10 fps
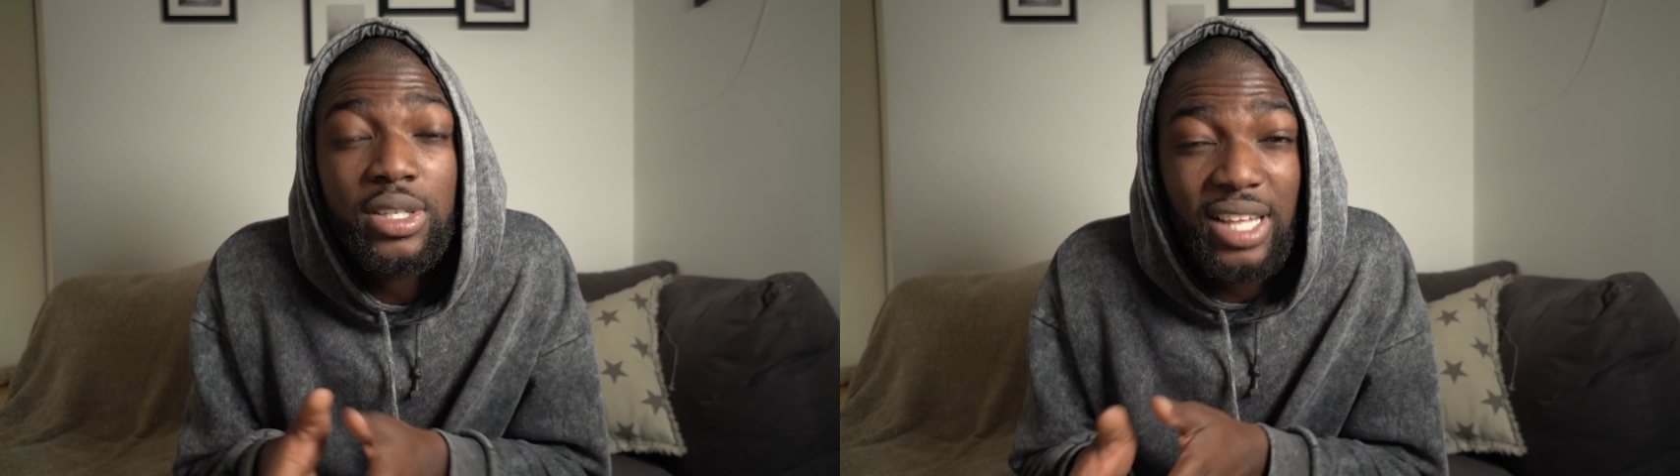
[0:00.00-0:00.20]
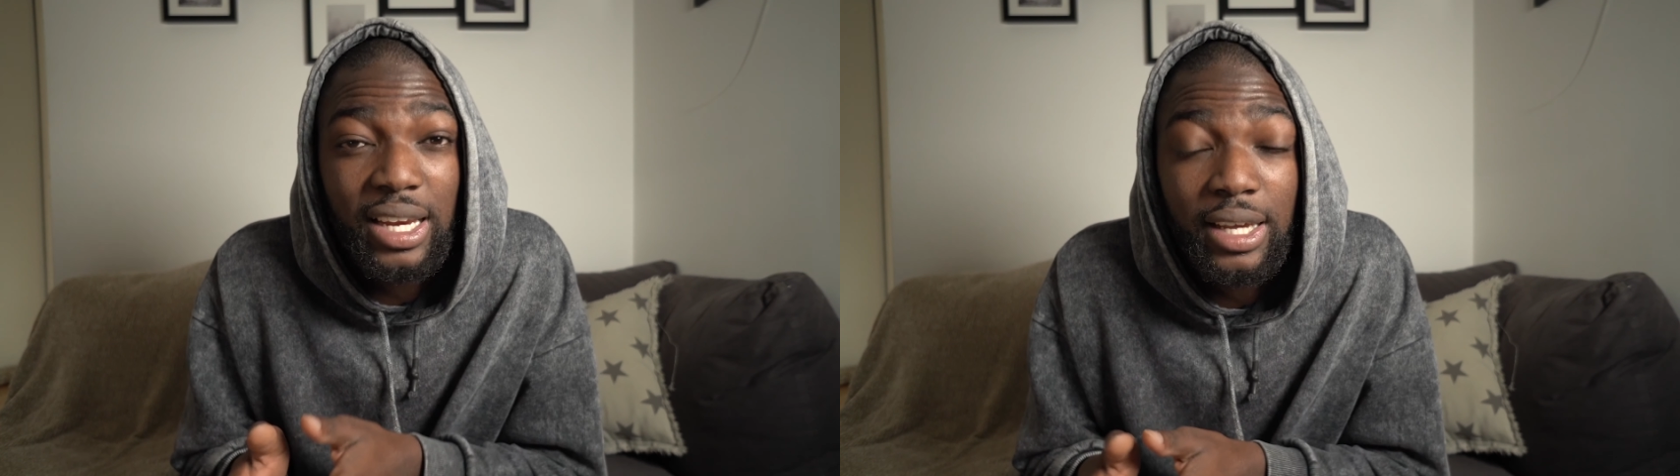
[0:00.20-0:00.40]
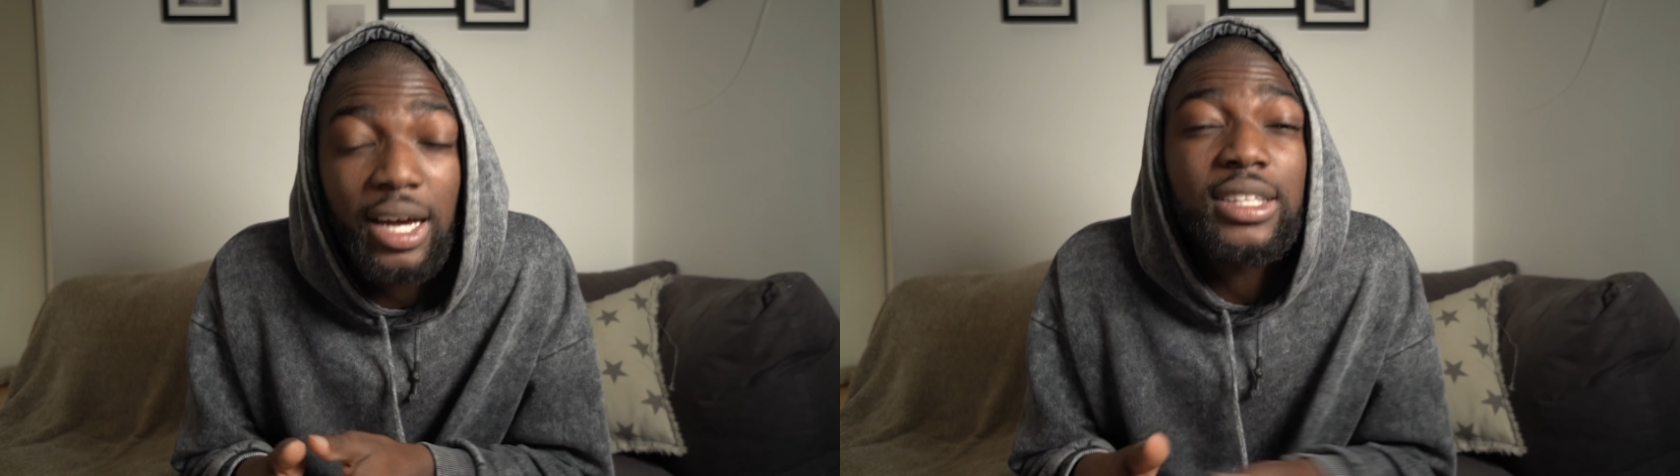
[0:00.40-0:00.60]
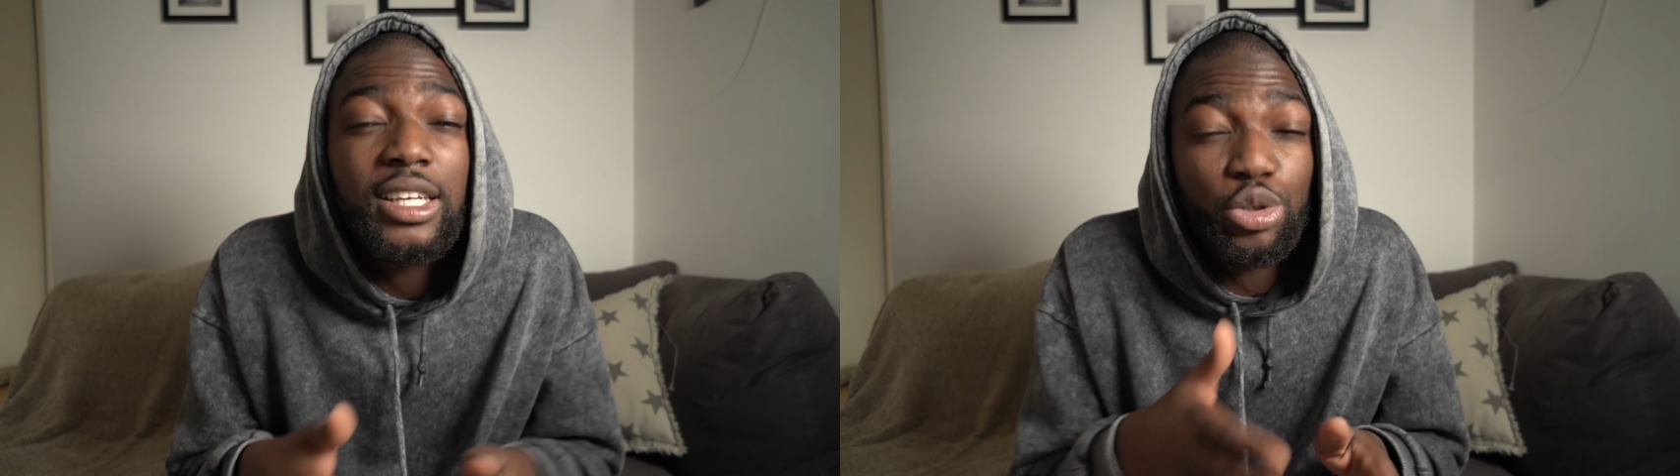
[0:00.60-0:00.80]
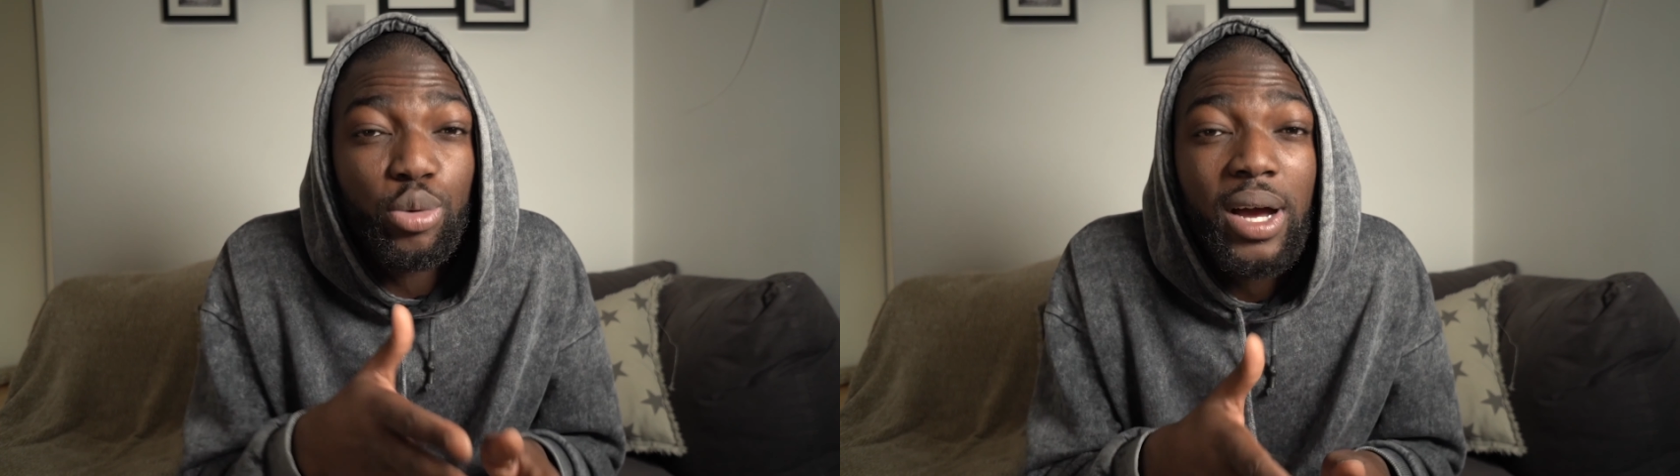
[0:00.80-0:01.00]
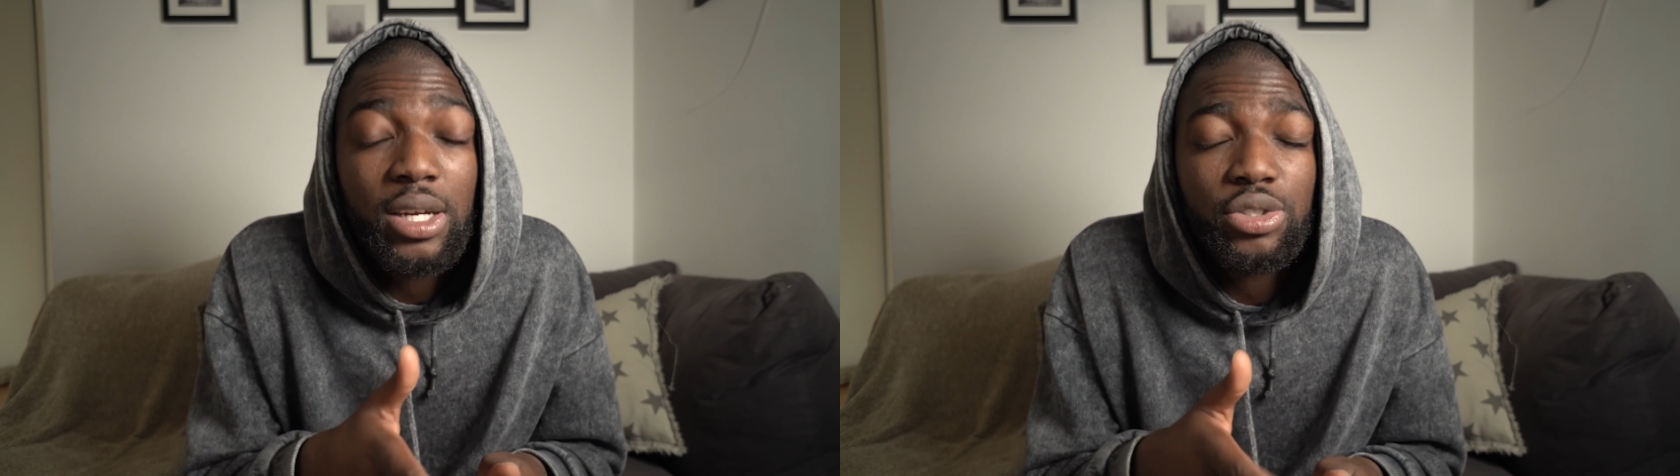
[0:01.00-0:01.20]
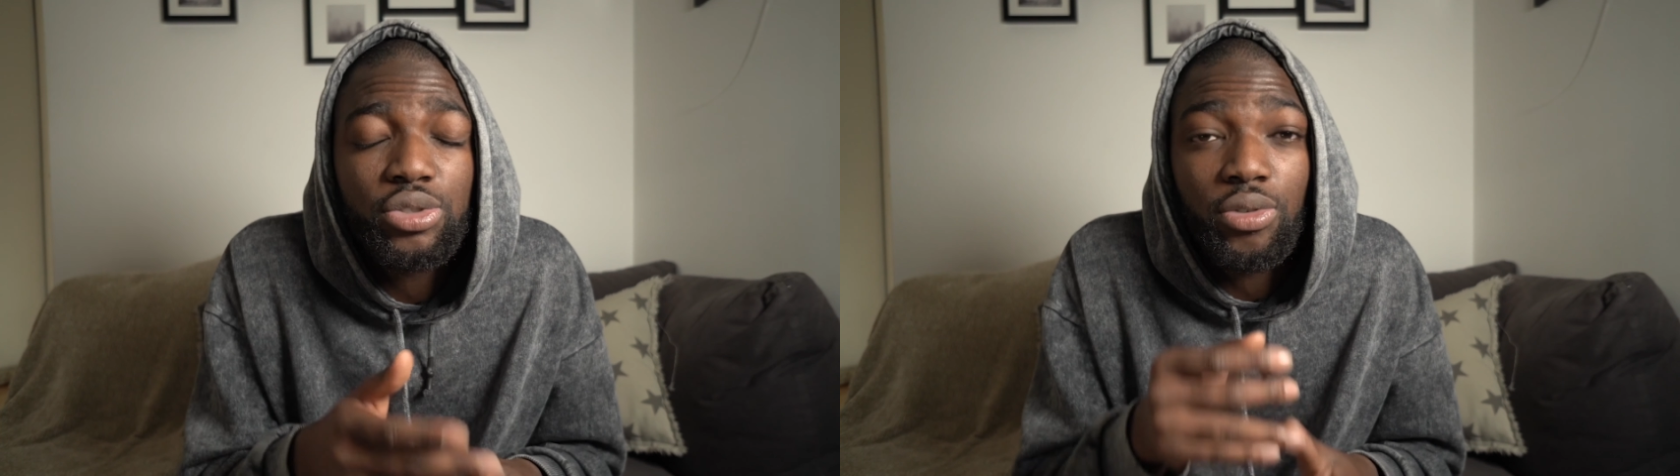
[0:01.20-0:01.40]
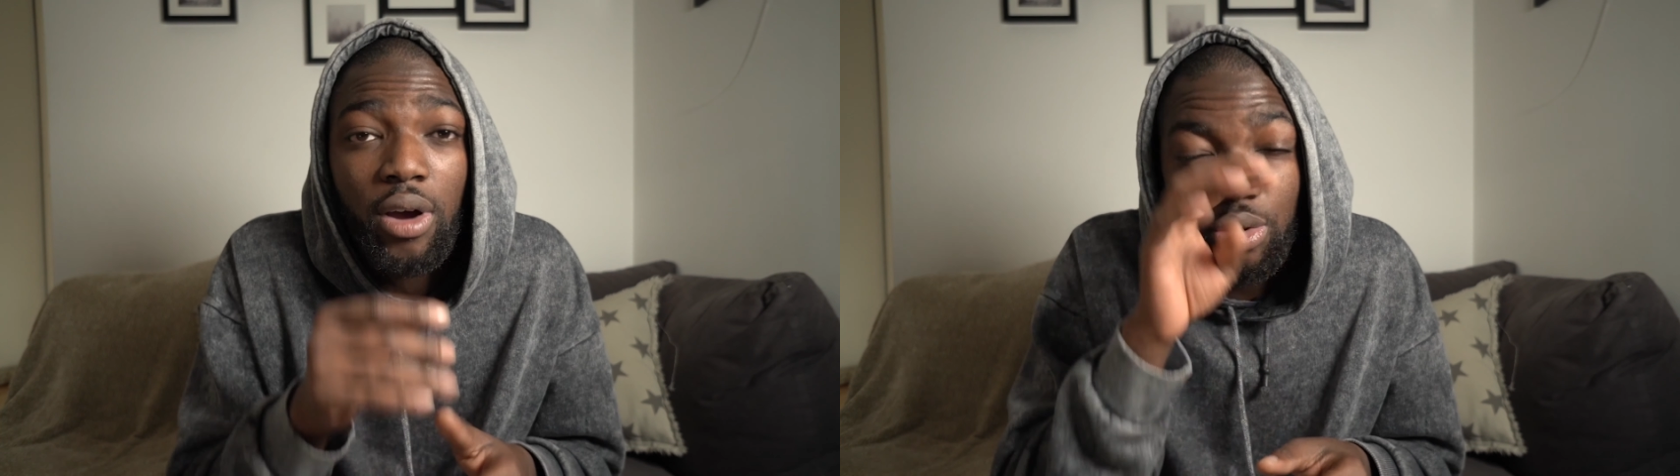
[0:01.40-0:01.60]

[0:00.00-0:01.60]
Stalingrad, et je marche, tu vois.